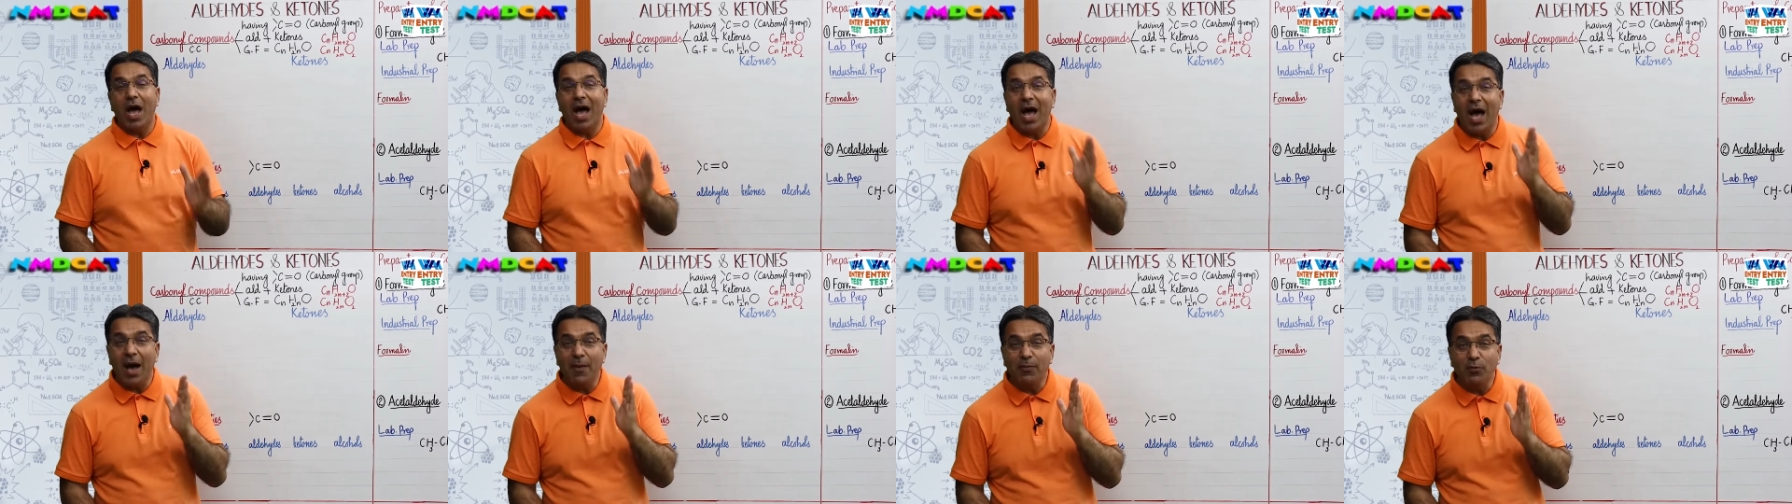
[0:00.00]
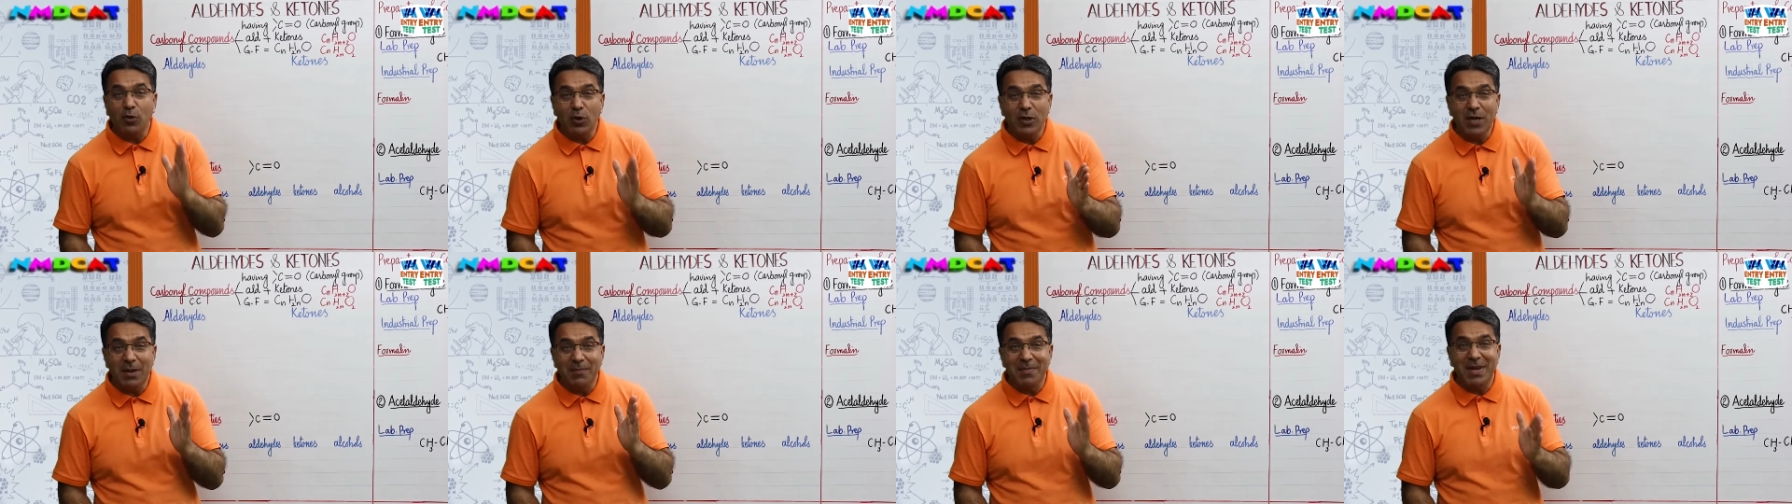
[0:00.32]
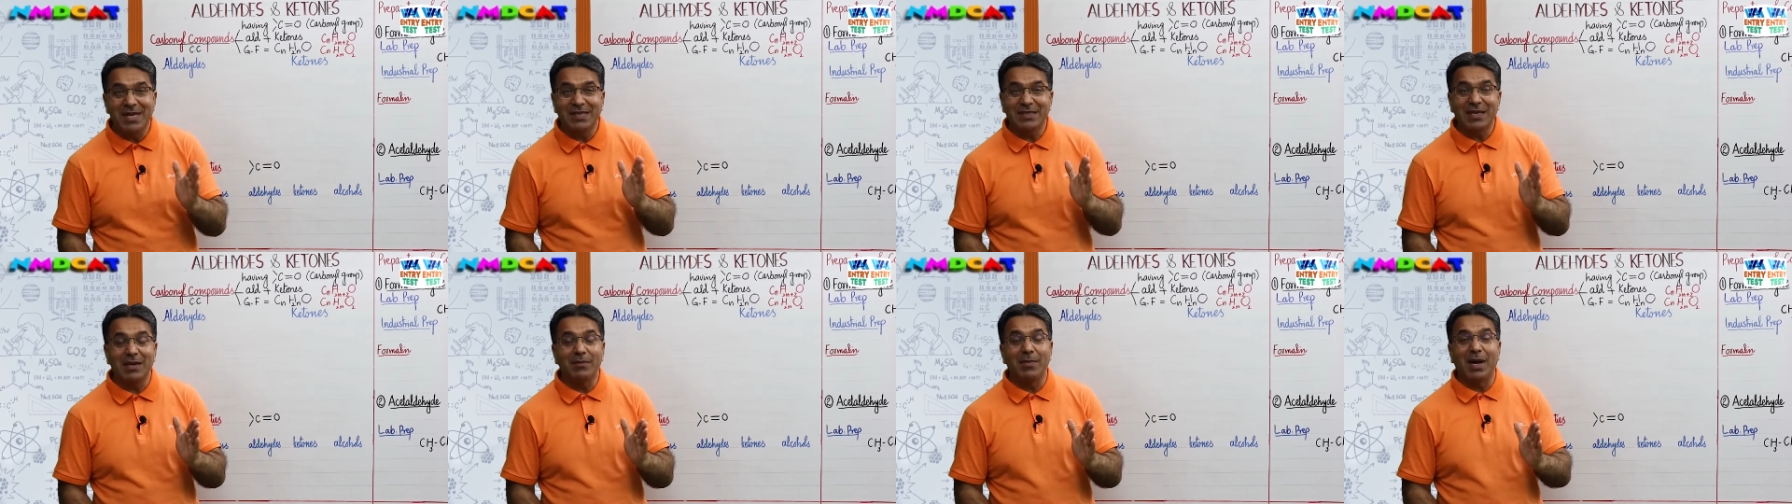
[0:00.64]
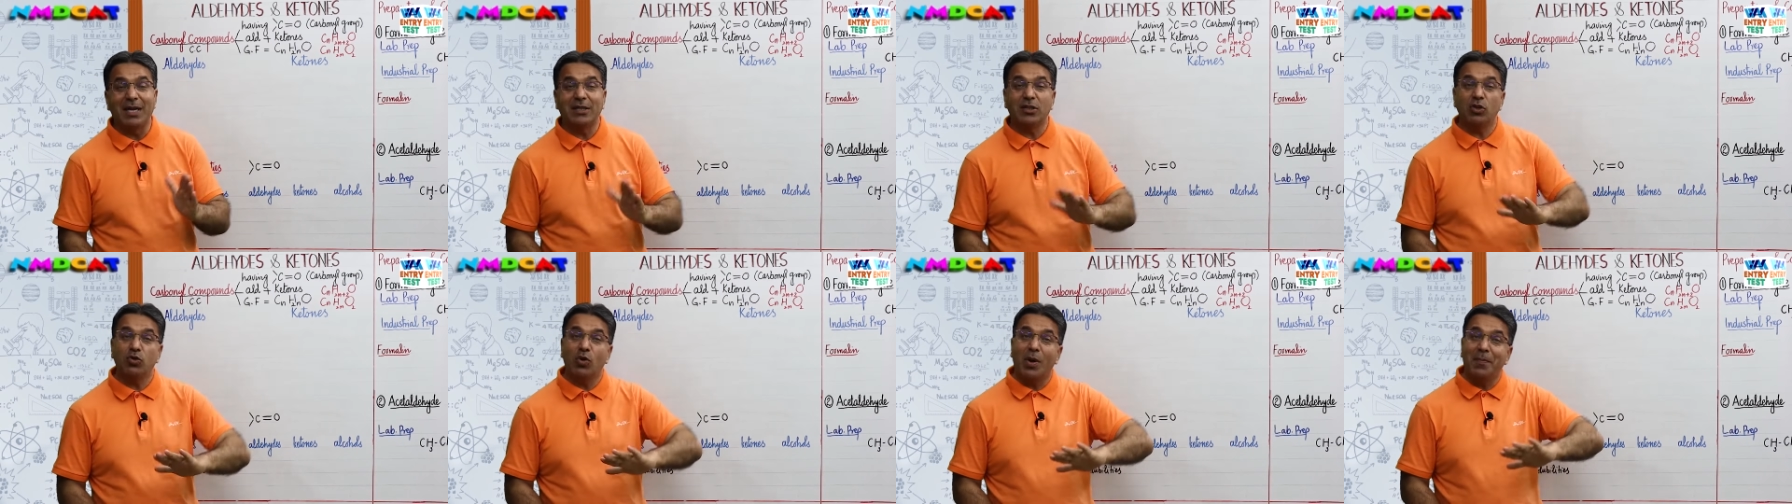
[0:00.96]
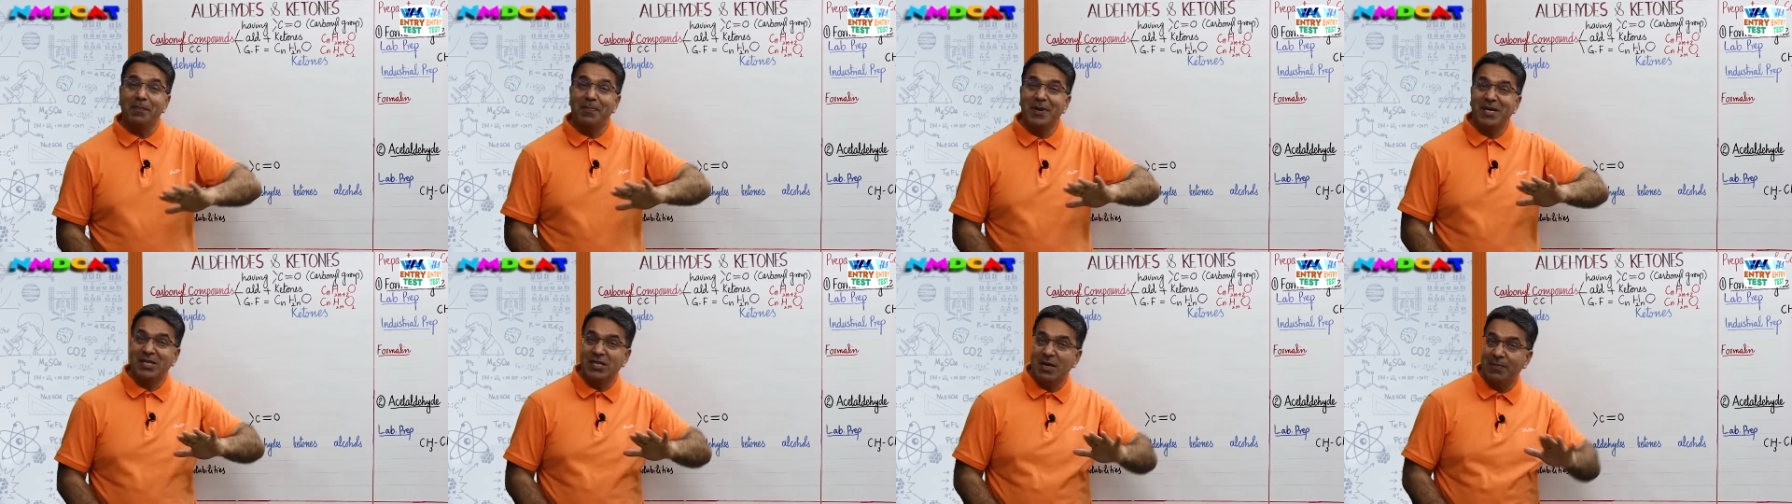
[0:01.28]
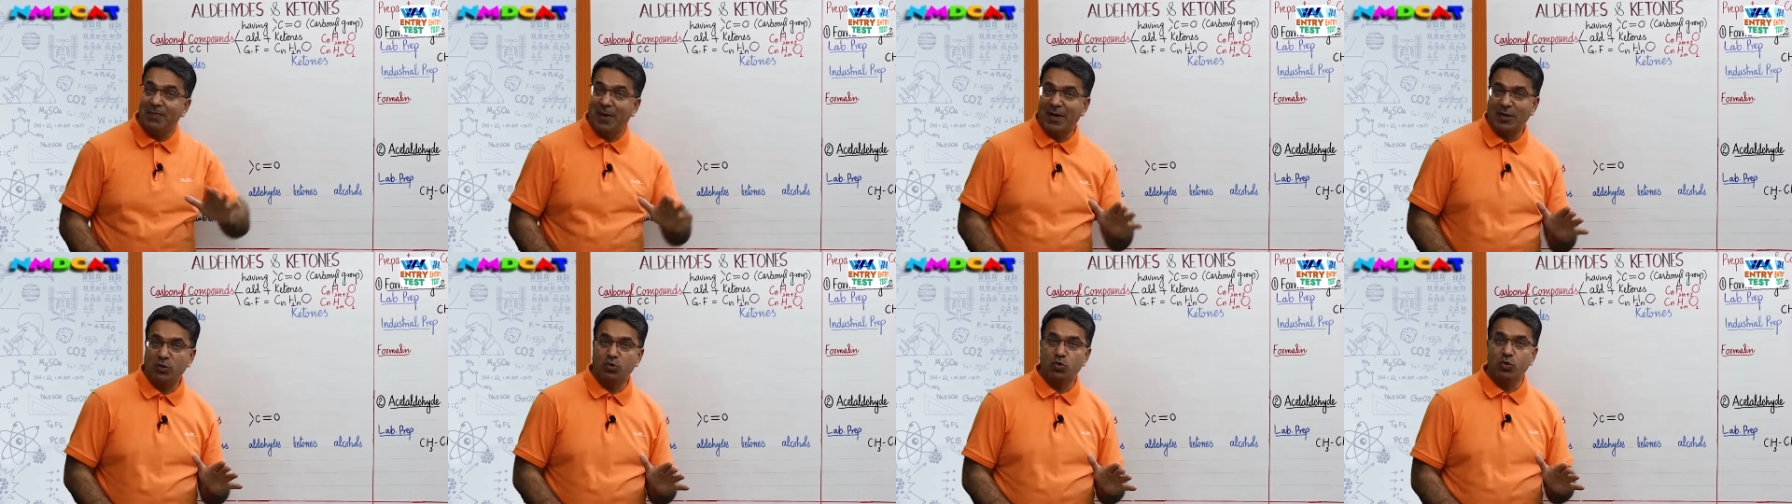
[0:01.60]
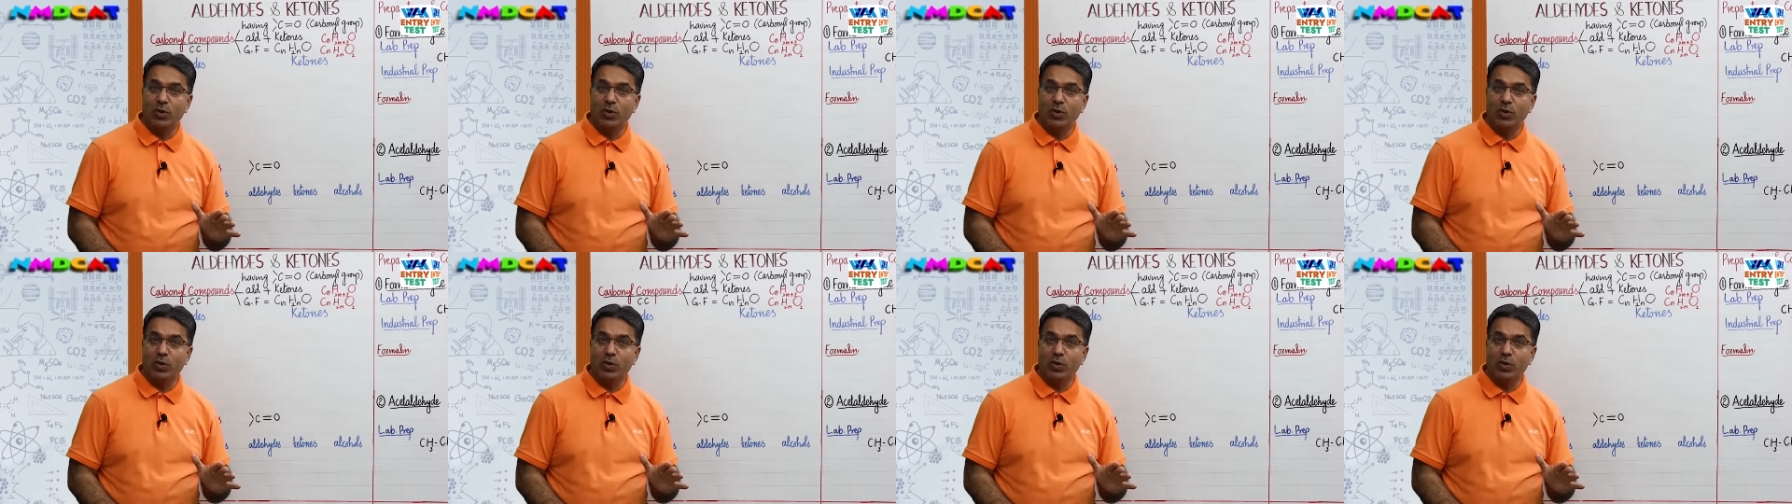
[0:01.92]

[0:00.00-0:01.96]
आपको ये बेसिक बातें जो हम पीछे पढ़